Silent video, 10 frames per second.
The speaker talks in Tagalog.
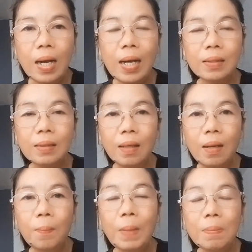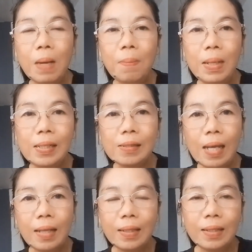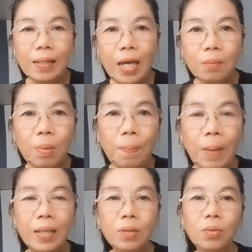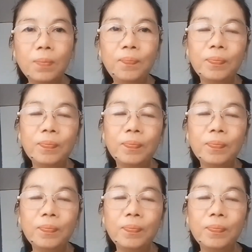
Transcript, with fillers: at may babalik sa atin kahit papaano.